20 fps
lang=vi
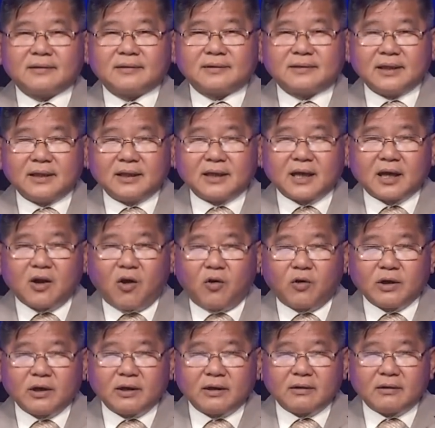giữ cái
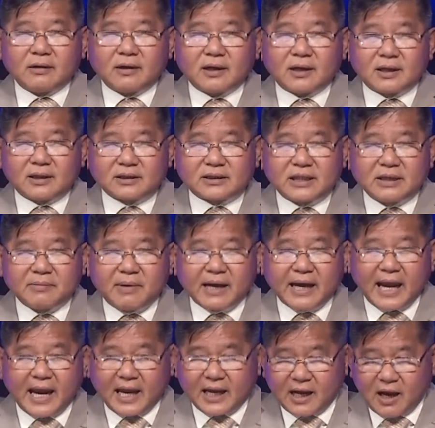khối cử tri
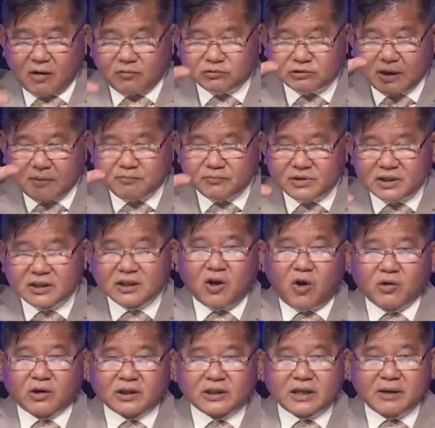MAGA ông Trump giữ
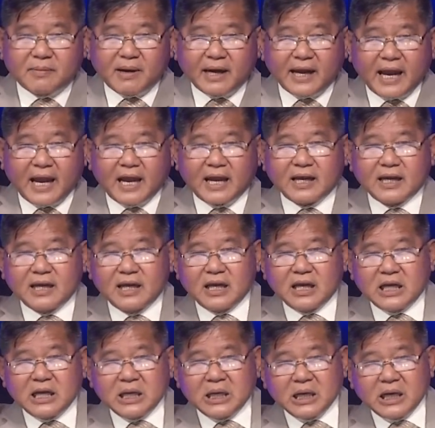khối cử tri MAGA
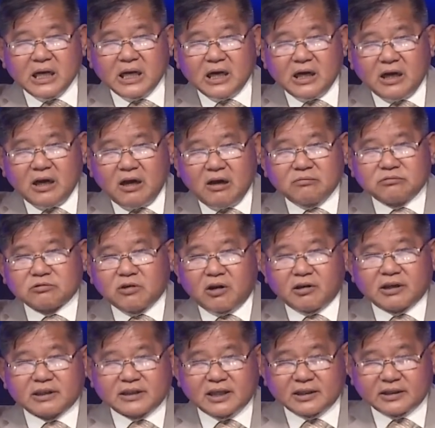ông
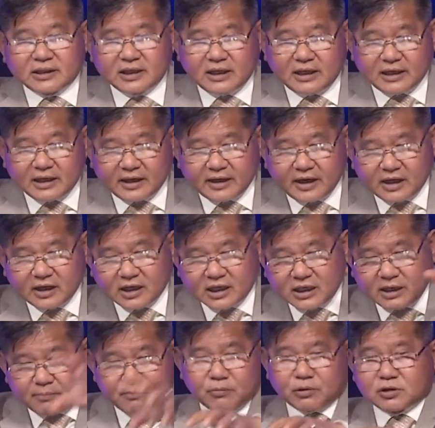Ron DeSantis là đi
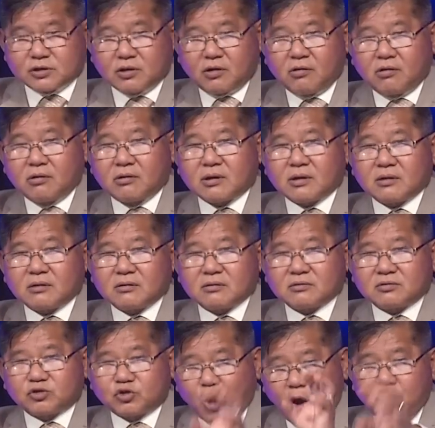cướp một số
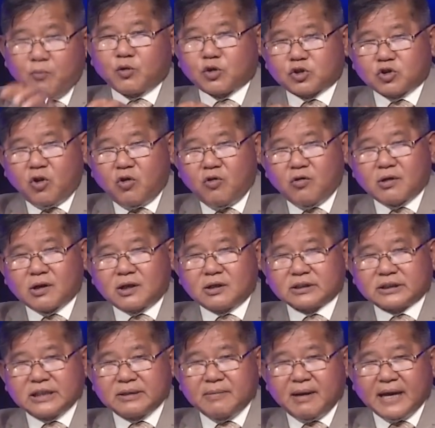chôn một số cử
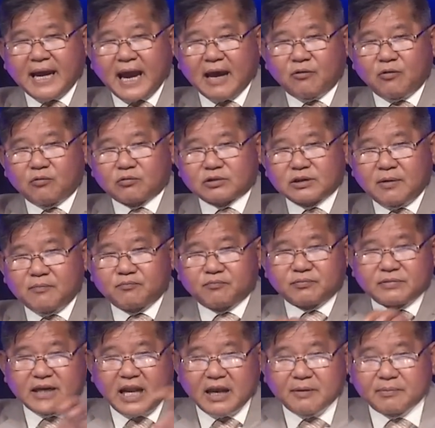tri MAGA của ông Trump
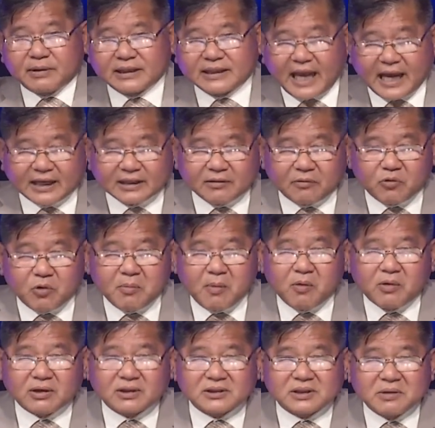để mình thắng trong cuộc
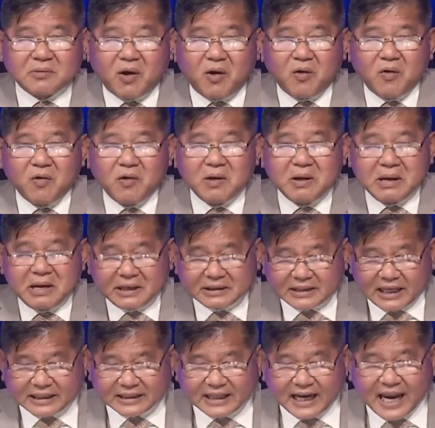bầu cử sơ bộ
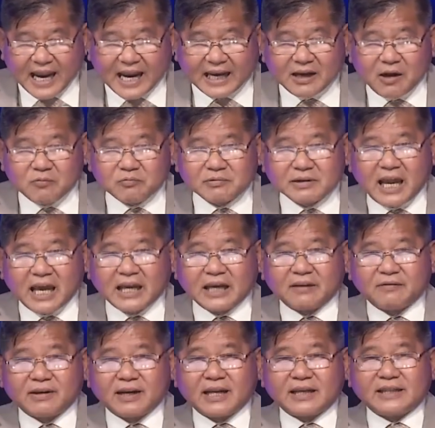thành ra hai ông
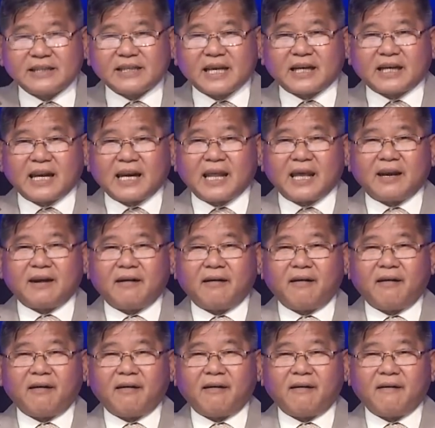đẩy vấn đề di dân này lên
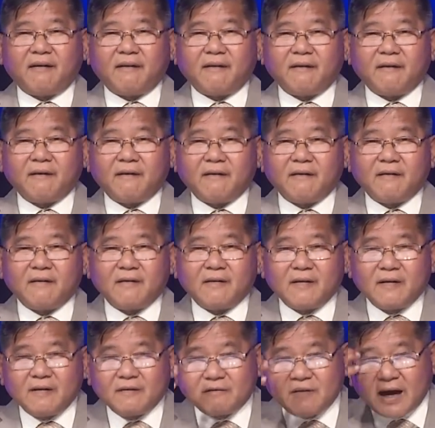
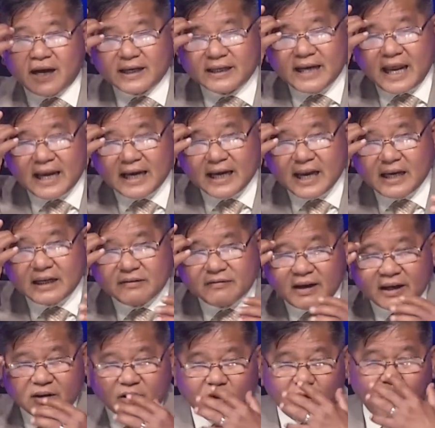và khi đẩy lên như
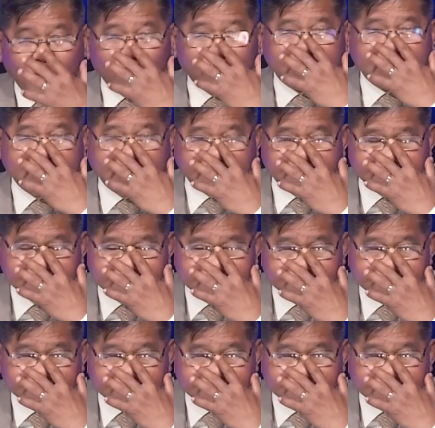vậy nó không nguy hiểm